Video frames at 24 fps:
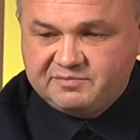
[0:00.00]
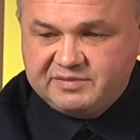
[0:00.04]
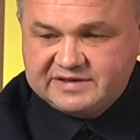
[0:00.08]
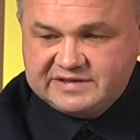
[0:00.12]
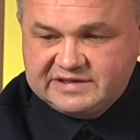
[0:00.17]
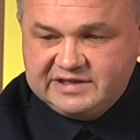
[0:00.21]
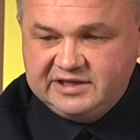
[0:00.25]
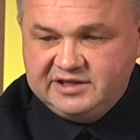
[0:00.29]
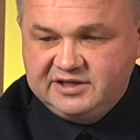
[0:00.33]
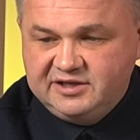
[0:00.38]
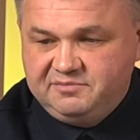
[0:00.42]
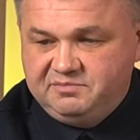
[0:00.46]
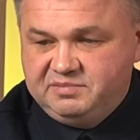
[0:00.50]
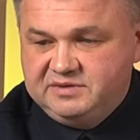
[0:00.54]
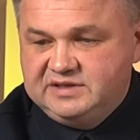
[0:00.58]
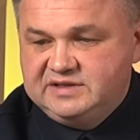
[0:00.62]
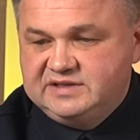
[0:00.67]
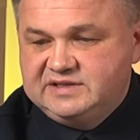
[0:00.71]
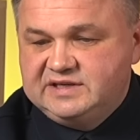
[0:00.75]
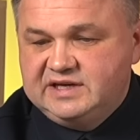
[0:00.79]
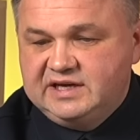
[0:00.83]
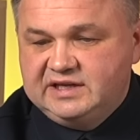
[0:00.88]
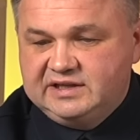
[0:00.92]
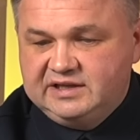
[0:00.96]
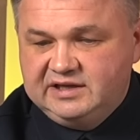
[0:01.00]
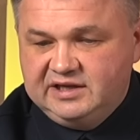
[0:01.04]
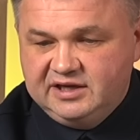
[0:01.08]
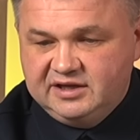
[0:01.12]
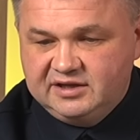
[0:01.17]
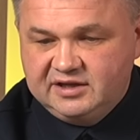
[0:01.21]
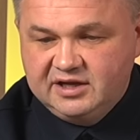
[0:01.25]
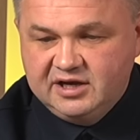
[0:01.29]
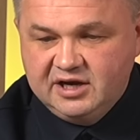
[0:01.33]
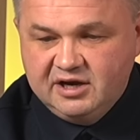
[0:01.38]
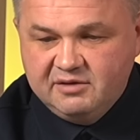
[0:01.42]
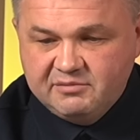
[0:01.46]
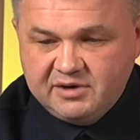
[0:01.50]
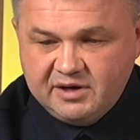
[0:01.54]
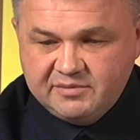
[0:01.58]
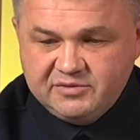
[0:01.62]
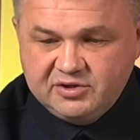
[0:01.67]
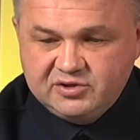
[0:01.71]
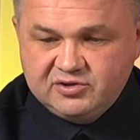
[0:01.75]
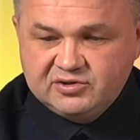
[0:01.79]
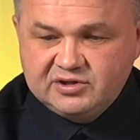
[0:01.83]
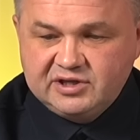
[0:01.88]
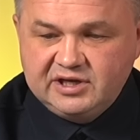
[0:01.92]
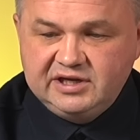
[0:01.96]
последние 50 лет. По
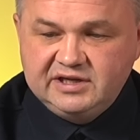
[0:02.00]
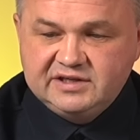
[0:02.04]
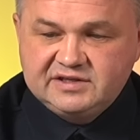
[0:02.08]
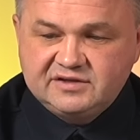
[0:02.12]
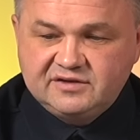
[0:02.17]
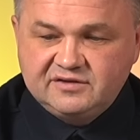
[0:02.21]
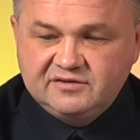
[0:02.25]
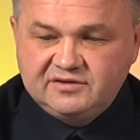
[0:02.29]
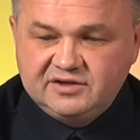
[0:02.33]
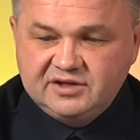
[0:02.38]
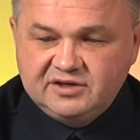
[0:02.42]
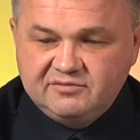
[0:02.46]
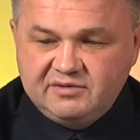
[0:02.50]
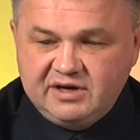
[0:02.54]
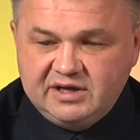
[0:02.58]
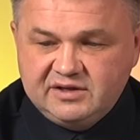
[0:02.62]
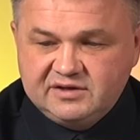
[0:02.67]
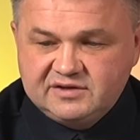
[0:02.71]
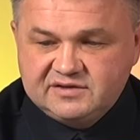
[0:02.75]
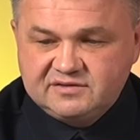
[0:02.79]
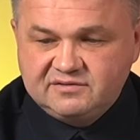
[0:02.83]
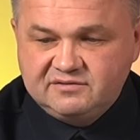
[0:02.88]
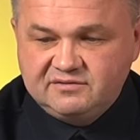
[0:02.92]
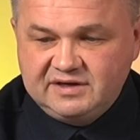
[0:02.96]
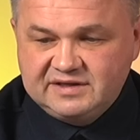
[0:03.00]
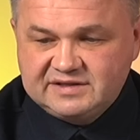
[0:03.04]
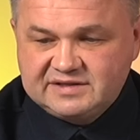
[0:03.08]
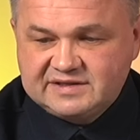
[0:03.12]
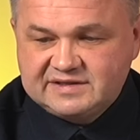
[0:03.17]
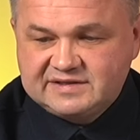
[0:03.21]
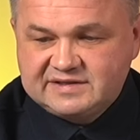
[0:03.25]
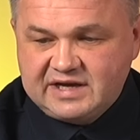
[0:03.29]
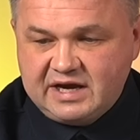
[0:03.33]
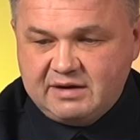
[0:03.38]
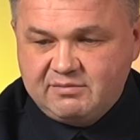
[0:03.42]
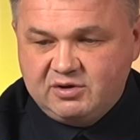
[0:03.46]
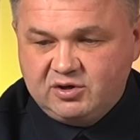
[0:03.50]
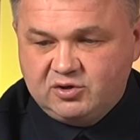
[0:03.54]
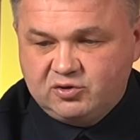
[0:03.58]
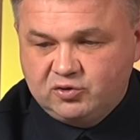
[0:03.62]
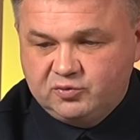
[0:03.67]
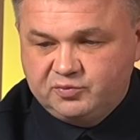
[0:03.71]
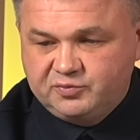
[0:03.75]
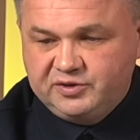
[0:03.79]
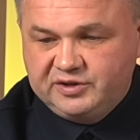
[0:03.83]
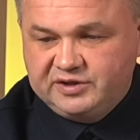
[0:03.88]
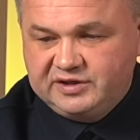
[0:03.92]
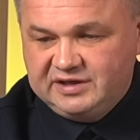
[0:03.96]
мнению аналитиков Германии, развивается самый
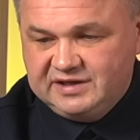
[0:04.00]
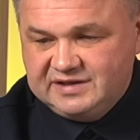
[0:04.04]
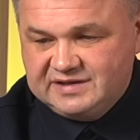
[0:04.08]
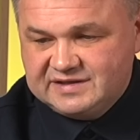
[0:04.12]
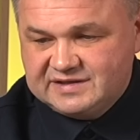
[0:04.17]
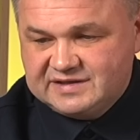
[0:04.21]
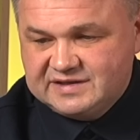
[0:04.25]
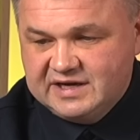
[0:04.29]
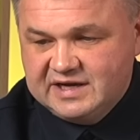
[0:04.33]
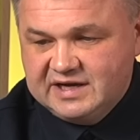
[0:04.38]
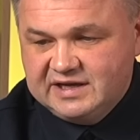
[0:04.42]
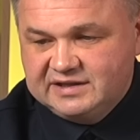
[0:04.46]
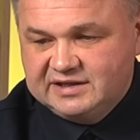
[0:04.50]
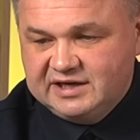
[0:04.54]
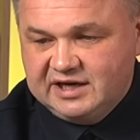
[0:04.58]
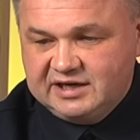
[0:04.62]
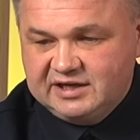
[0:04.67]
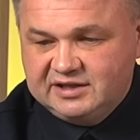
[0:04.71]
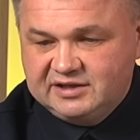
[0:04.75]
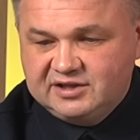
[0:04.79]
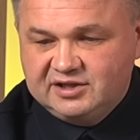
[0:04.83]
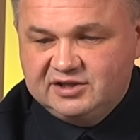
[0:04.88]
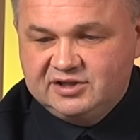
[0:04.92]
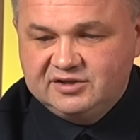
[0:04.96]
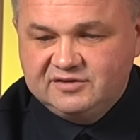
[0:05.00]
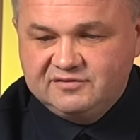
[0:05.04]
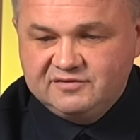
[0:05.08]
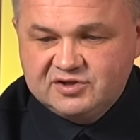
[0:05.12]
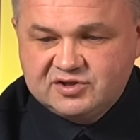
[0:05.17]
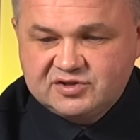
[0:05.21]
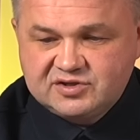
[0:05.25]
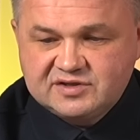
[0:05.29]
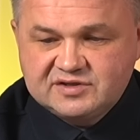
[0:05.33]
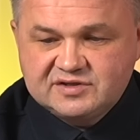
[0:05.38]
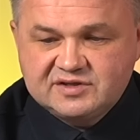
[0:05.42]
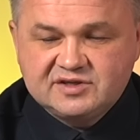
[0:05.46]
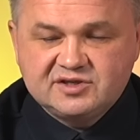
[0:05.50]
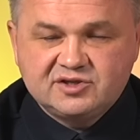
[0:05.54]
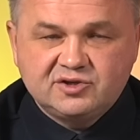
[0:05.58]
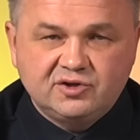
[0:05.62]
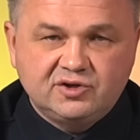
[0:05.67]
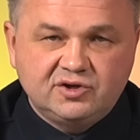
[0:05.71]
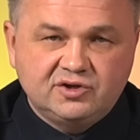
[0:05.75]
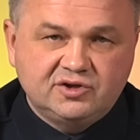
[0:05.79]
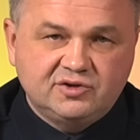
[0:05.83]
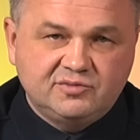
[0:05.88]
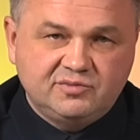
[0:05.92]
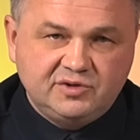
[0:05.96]
крупный кризис на рынке недвижимости за
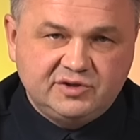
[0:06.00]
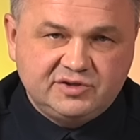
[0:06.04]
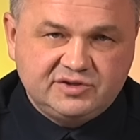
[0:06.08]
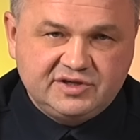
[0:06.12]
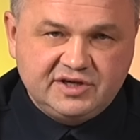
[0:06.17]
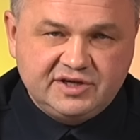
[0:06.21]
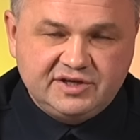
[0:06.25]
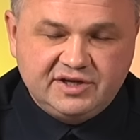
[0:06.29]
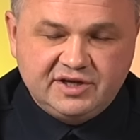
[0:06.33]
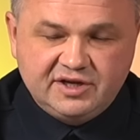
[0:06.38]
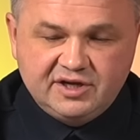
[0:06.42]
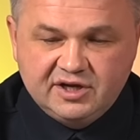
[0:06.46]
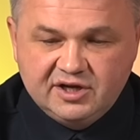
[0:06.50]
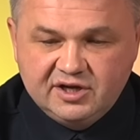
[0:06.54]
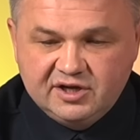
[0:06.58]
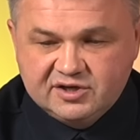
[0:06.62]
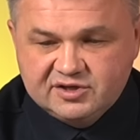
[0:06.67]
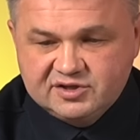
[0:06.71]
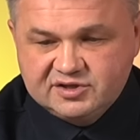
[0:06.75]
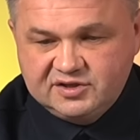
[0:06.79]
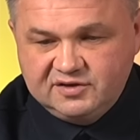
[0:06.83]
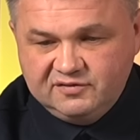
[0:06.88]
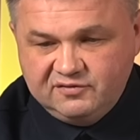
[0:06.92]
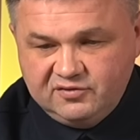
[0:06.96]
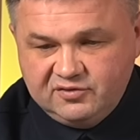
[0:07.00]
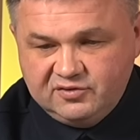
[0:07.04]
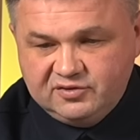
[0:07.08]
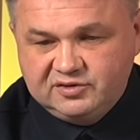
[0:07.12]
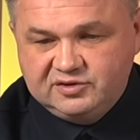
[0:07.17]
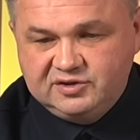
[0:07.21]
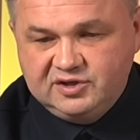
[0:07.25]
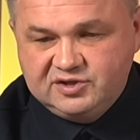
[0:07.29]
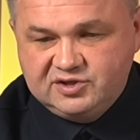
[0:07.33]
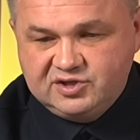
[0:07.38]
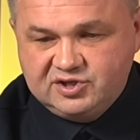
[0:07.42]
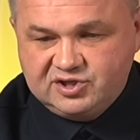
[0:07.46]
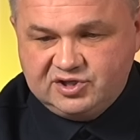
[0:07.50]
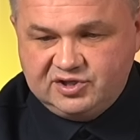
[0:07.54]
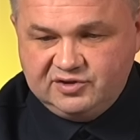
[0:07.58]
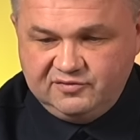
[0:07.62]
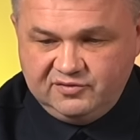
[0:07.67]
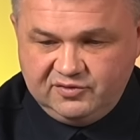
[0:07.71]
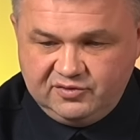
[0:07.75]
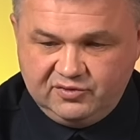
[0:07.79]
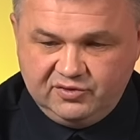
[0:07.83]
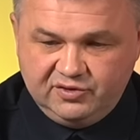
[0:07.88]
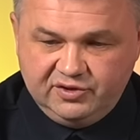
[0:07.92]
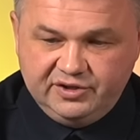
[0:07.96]
историю наблюдений с
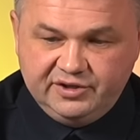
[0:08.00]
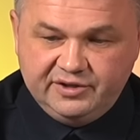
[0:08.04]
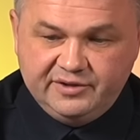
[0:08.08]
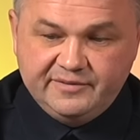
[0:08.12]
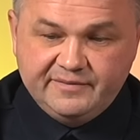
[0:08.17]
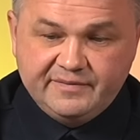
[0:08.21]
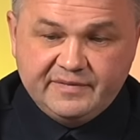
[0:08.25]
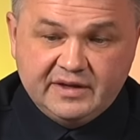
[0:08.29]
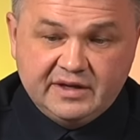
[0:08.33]
2000 года.